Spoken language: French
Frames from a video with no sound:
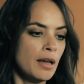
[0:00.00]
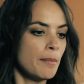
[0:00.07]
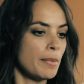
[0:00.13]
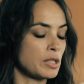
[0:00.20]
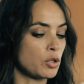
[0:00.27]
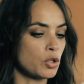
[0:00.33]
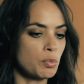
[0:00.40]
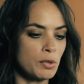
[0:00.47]

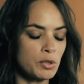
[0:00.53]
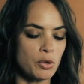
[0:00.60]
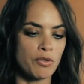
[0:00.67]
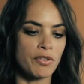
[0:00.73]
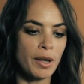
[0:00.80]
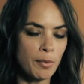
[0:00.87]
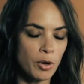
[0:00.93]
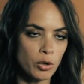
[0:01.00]
Parce que je pense que
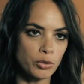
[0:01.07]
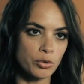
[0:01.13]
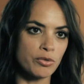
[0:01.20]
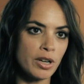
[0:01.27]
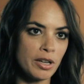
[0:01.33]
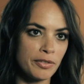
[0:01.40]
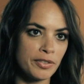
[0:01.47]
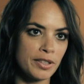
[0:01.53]
vraiment quand on
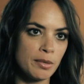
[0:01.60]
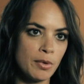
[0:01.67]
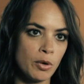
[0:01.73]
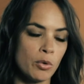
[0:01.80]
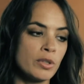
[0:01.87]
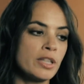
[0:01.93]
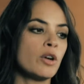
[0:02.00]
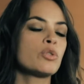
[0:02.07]
voit le film,
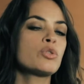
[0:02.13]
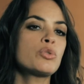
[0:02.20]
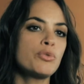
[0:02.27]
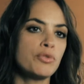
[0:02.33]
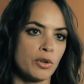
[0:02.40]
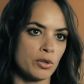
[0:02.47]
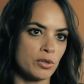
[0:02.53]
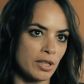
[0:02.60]
on est en
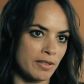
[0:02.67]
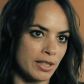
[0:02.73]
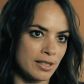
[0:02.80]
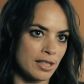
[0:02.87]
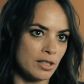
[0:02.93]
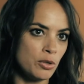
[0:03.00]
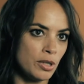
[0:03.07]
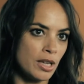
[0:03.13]
souffrance avec
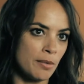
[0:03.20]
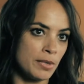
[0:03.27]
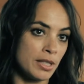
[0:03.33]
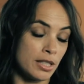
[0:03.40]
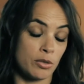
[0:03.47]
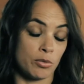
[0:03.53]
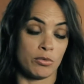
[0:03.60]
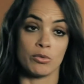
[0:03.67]
ces deux
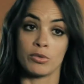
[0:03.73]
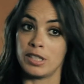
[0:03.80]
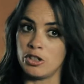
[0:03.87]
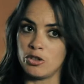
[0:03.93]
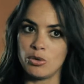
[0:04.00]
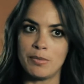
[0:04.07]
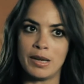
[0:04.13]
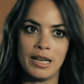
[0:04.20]
gamines qui sont donc des
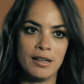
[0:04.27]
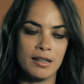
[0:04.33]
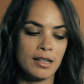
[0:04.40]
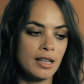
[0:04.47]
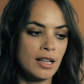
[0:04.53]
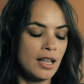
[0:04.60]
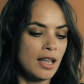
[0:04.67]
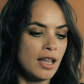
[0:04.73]
jumelles
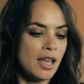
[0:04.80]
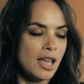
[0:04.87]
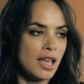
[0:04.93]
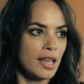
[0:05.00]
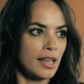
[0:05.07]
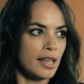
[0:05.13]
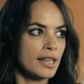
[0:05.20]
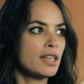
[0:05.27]

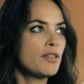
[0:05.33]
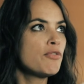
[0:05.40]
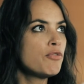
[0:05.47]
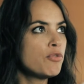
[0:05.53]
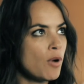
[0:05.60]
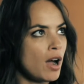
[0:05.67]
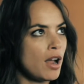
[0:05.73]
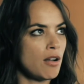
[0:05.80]
et qui
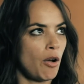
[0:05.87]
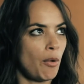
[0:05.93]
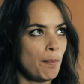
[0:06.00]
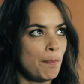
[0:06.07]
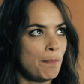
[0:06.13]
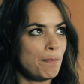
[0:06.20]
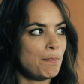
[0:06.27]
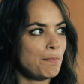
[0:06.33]
voient leurs
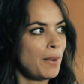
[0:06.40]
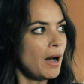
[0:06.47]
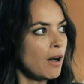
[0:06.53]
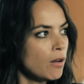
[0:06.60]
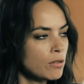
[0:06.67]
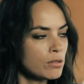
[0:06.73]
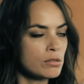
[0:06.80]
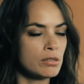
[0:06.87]

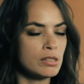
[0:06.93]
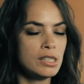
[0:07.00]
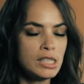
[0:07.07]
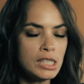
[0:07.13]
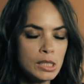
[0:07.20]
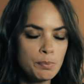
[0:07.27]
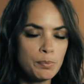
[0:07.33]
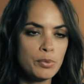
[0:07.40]
parents se
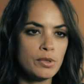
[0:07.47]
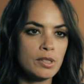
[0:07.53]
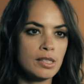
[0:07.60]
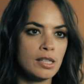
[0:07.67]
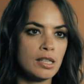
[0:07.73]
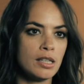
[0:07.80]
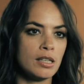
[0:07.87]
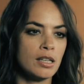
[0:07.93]

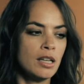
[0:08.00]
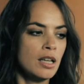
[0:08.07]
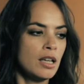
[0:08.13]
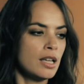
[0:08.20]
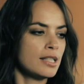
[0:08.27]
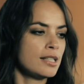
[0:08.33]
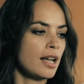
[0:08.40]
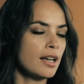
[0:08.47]
disputer,
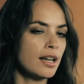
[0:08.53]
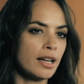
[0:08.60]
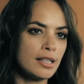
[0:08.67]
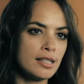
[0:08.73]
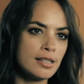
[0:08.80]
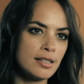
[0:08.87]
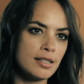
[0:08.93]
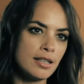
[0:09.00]

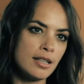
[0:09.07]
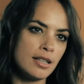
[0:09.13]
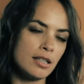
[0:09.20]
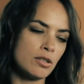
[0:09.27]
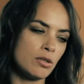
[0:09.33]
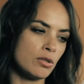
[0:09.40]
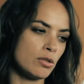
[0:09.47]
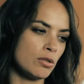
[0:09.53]
s'agresser,
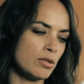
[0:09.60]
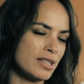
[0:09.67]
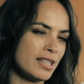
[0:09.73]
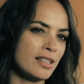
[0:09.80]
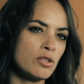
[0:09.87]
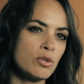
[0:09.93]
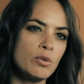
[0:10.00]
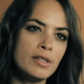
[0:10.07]
se
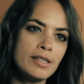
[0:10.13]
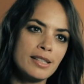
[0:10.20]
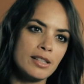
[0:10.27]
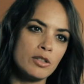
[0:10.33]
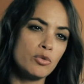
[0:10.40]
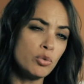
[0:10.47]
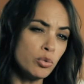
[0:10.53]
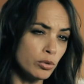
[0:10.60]

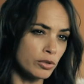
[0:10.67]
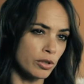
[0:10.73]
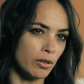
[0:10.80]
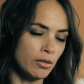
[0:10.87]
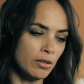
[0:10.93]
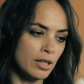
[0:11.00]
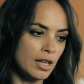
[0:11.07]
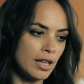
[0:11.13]
s'insulter tout le
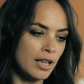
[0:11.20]
temps.